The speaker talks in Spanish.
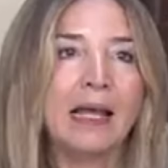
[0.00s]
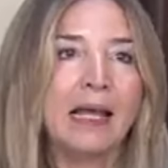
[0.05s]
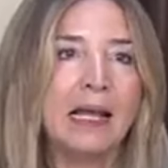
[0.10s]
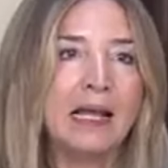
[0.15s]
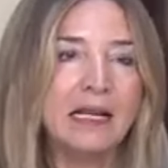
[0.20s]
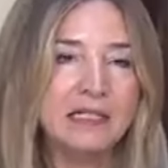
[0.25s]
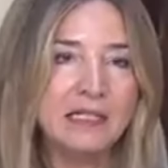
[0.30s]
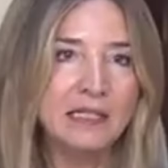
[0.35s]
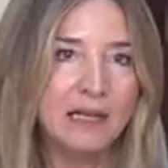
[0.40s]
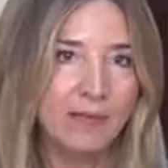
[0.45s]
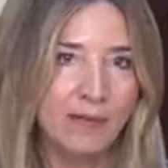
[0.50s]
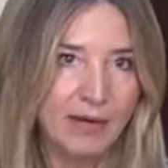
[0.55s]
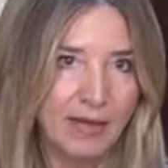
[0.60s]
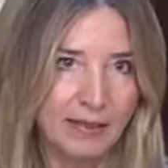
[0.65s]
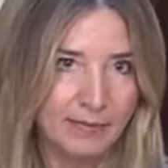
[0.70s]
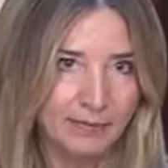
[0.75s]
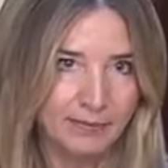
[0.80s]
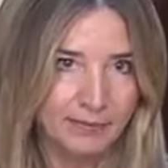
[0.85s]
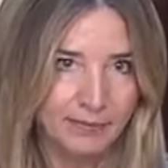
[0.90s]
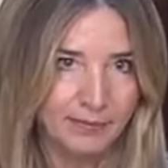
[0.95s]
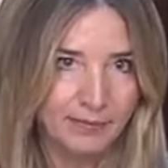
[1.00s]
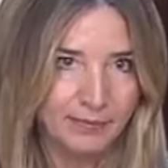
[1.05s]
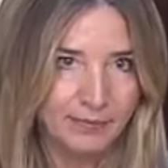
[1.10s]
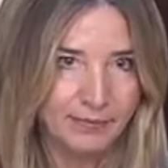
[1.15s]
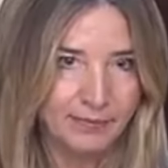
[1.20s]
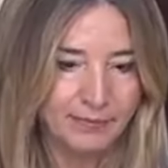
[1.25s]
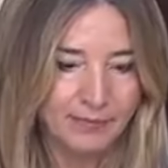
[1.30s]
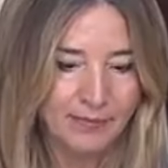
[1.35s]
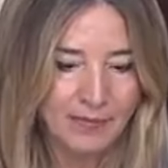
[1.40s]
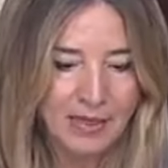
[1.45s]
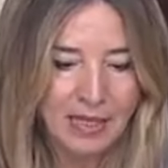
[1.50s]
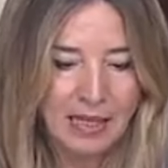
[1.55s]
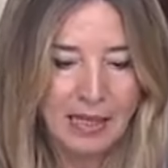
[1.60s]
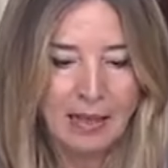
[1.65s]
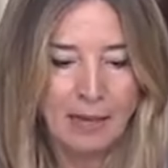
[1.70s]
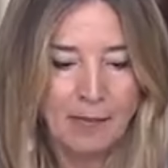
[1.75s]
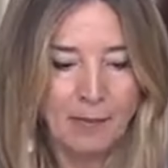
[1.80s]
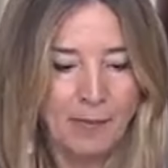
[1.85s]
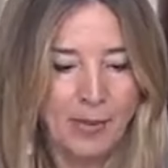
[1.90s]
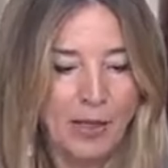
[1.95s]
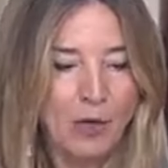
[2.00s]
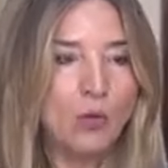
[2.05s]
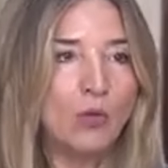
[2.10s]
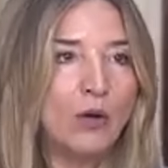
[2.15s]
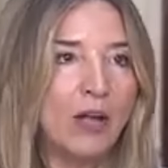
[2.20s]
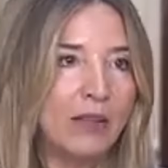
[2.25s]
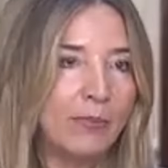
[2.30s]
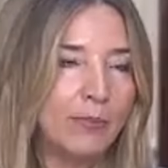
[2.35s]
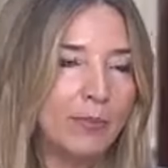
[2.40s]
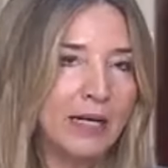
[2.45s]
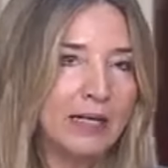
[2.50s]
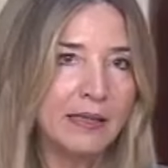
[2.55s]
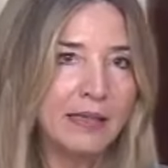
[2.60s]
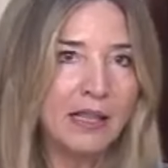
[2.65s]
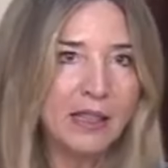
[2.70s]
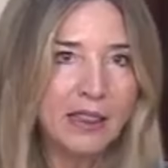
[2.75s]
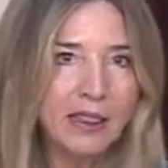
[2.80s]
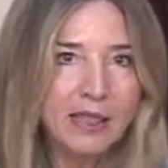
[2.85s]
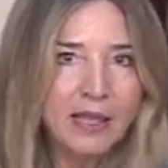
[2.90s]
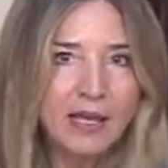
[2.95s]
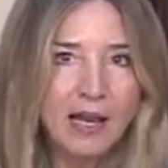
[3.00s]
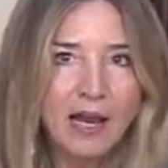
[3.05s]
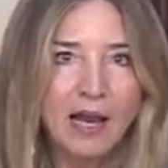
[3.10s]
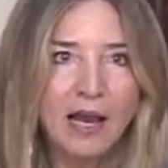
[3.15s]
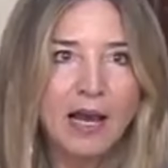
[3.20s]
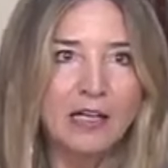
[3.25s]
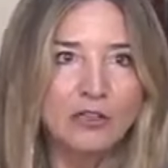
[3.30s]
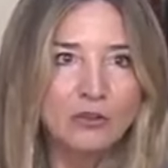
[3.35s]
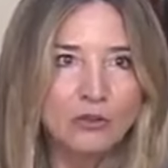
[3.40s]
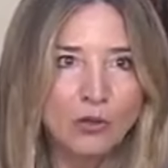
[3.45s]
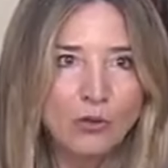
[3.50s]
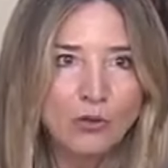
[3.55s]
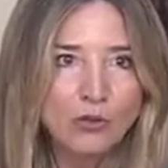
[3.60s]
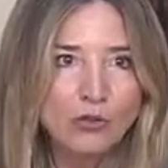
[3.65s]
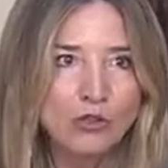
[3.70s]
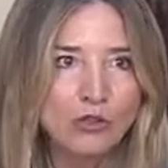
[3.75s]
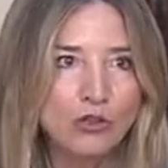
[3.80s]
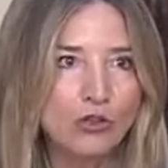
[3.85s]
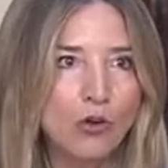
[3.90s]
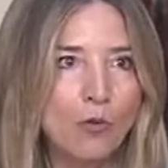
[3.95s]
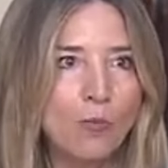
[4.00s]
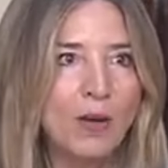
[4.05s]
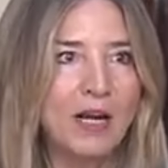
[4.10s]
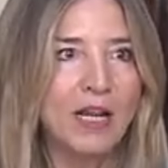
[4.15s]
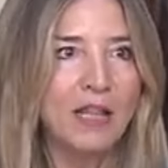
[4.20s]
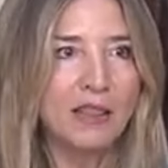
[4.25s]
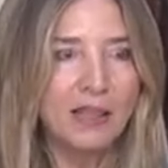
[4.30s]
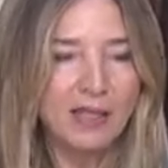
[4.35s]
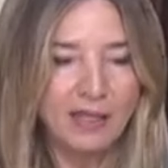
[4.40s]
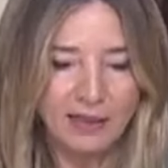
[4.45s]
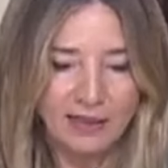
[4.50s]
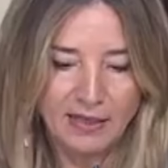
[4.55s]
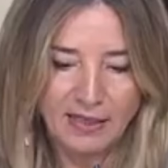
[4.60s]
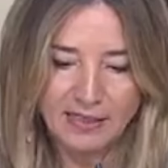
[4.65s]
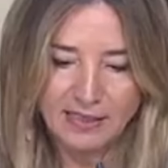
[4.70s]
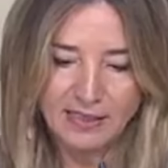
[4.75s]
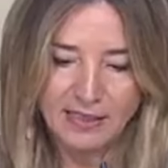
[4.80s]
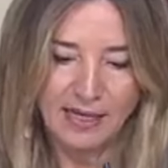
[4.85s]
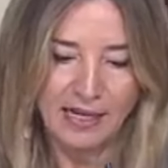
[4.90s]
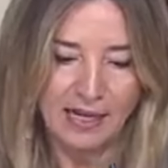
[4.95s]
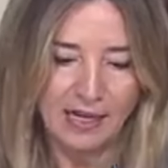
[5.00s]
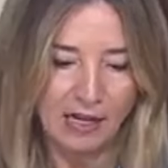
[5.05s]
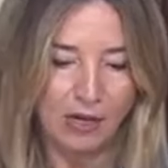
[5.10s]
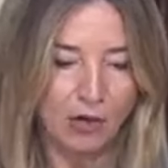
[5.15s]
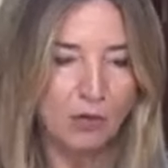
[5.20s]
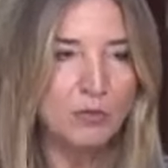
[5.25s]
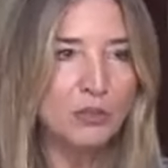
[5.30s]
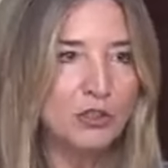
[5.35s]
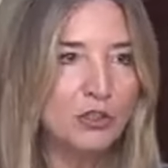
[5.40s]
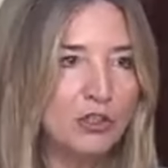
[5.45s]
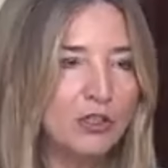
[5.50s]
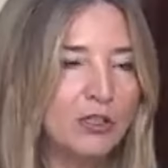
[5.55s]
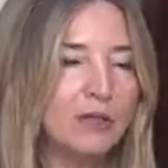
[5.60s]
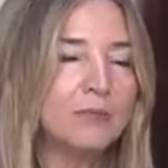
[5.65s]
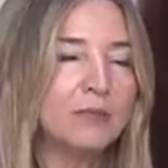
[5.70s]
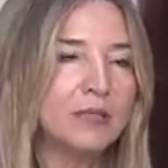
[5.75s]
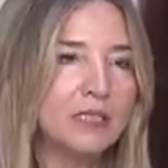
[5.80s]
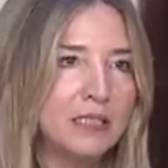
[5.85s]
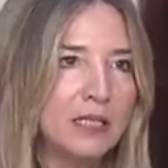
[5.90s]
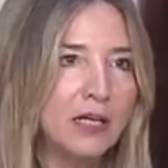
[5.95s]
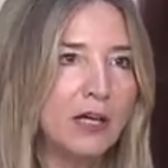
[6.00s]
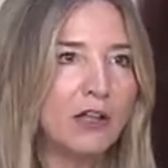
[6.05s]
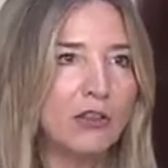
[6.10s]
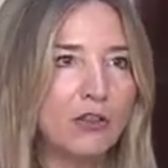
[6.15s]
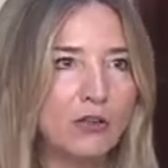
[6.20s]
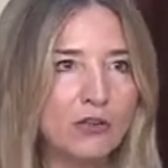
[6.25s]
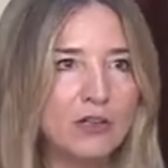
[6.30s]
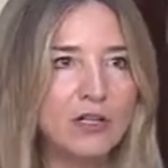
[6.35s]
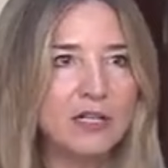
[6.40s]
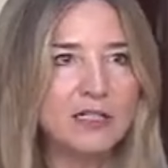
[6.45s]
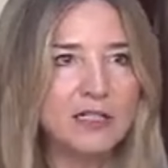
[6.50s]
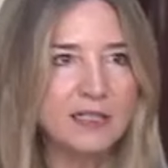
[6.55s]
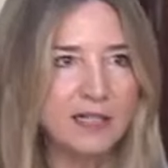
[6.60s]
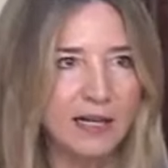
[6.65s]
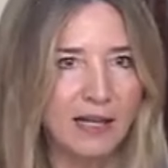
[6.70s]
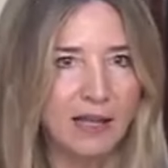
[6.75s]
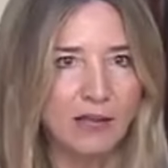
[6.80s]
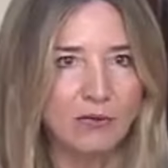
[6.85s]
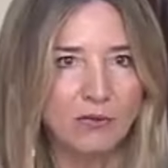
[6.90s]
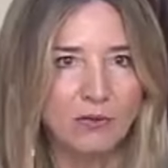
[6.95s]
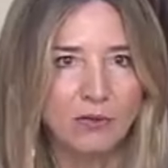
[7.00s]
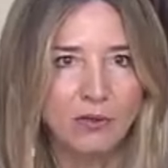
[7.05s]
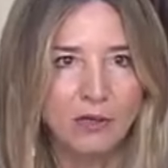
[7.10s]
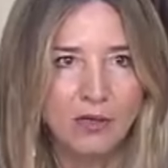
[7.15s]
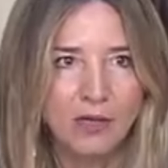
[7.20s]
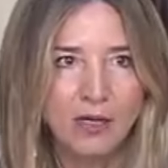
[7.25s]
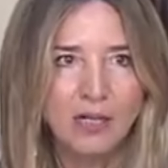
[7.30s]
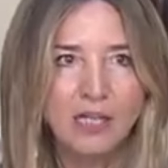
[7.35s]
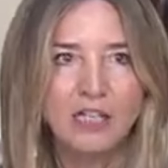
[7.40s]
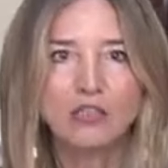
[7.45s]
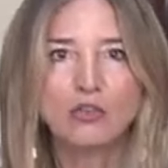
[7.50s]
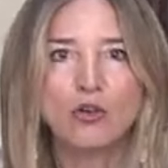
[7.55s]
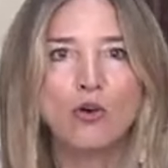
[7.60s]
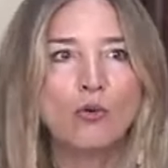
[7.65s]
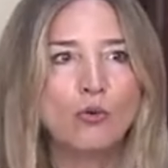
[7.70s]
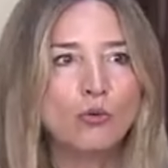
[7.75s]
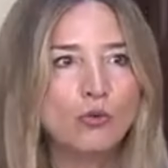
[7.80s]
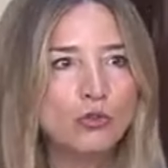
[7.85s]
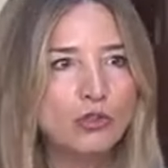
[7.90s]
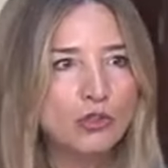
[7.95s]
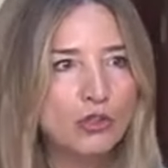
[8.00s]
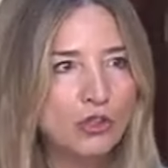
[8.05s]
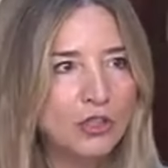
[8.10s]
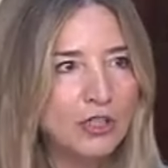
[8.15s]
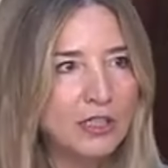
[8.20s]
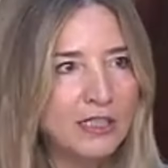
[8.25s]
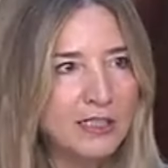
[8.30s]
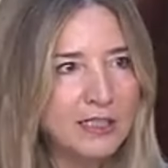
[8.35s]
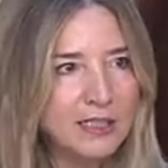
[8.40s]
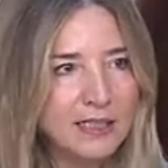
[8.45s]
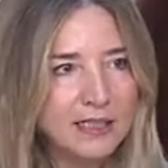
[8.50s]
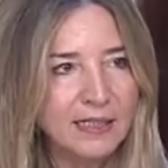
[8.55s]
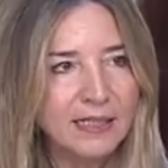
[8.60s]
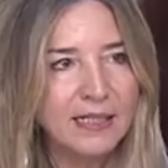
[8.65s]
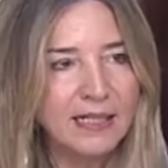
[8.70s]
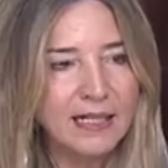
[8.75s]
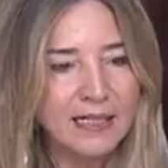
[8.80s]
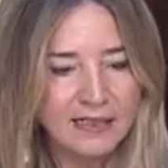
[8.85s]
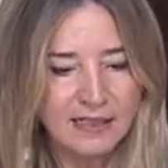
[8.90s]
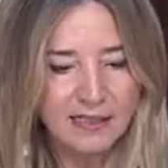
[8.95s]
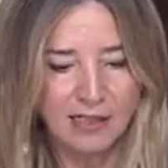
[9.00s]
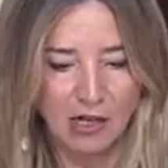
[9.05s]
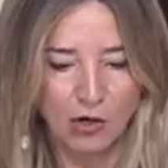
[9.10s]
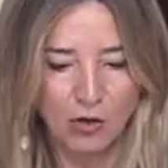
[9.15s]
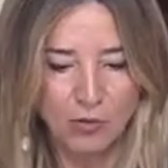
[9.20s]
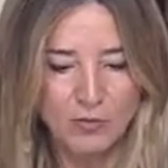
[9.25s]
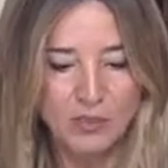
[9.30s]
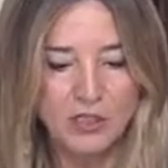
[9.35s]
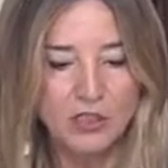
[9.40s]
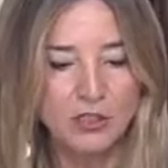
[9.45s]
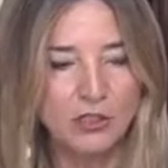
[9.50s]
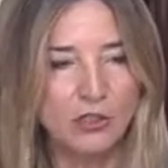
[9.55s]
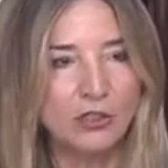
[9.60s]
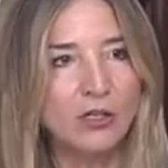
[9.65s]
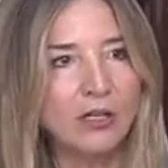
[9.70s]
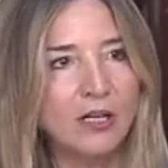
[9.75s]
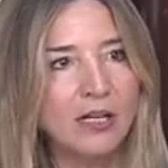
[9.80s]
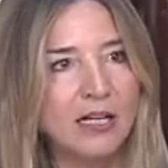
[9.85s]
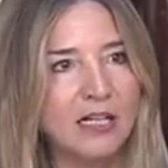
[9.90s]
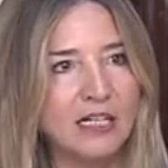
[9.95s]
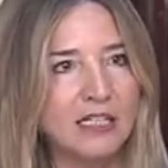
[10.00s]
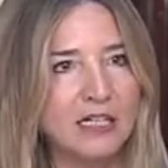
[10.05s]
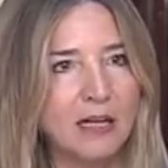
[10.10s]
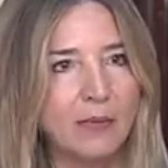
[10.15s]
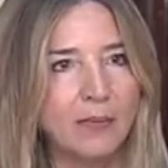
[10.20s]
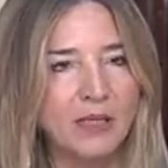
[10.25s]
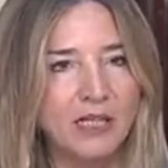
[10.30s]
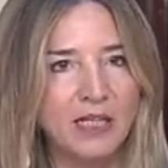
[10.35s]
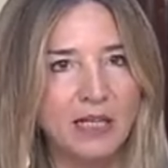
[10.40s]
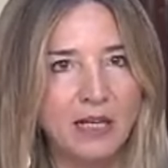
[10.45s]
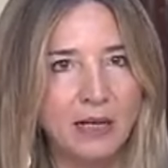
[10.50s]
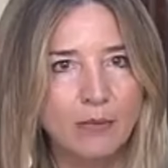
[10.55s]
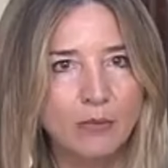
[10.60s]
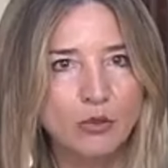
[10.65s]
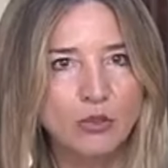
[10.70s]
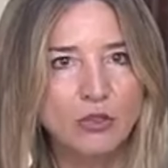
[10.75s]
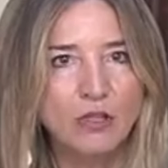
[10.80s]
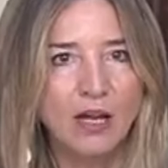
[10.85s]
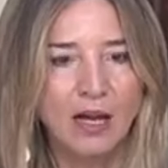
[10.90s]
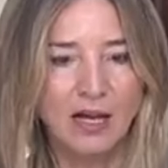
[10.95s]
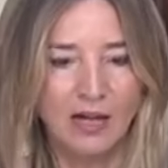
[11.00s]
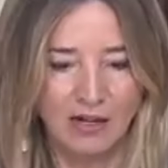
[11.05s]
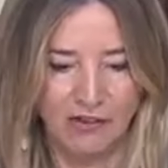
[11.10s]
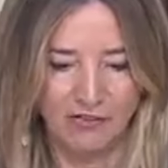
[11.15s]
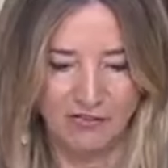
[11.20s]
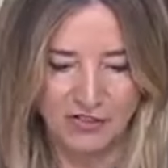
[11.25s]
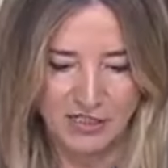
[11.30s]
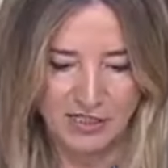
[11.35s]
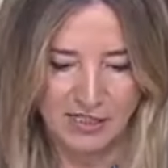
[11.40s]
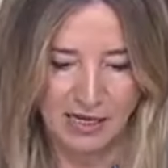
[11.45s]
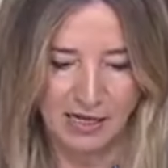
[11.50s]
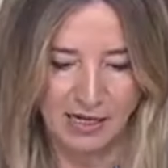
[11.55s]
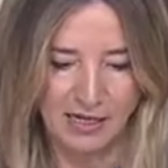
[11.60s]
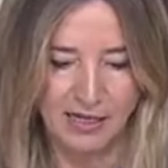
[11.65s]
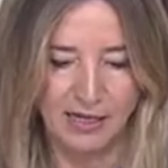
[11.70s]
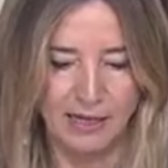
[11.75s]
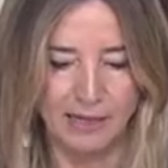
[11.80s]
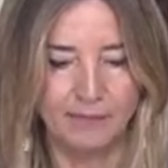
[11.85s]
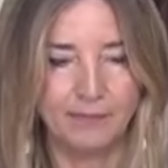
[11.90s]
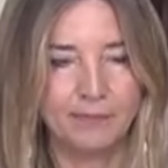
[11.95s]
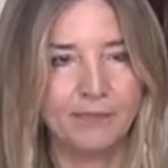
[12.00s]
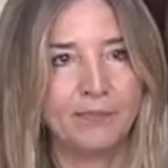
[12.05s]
Él sabrá, pero una advertencia a todos los comparecientes en la Comisión de Investigación del Senado. Las conclusiones de esta comisión las remitiremos a la Fiscalía.